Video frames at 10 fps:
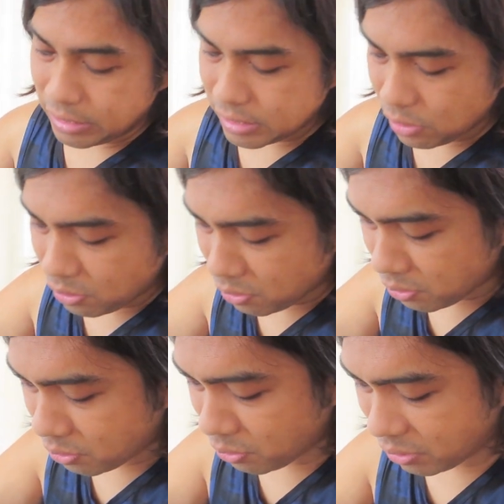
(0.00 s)
So,
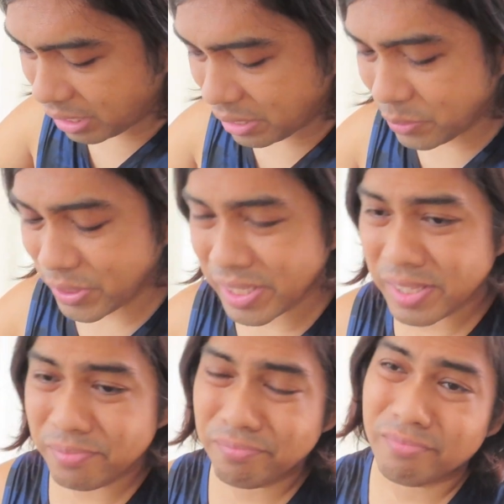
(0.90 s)
ngayon,
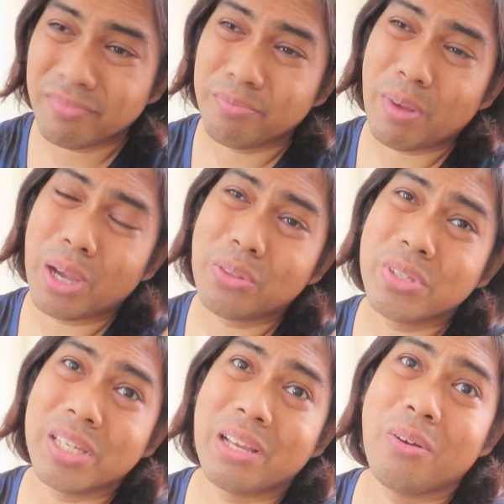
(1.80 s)
para dun
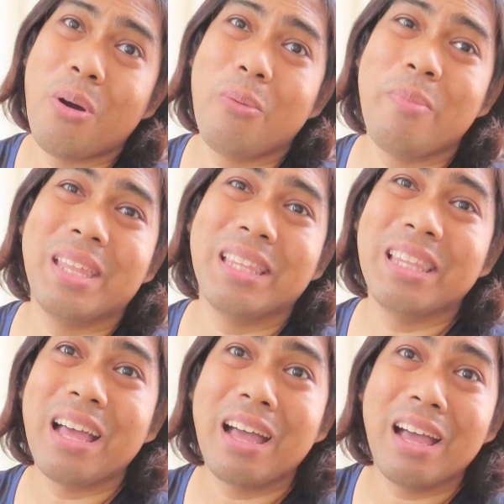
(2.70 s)
sa nag-comment
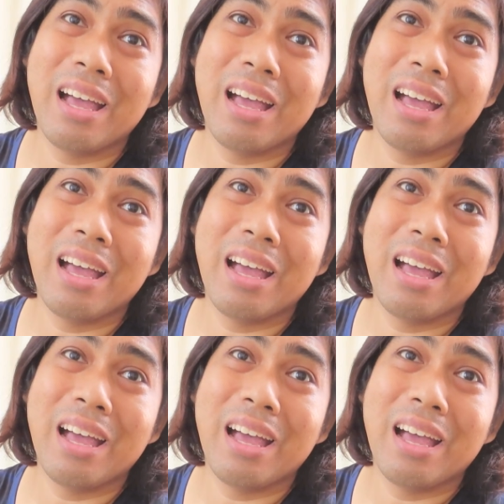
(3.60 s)
na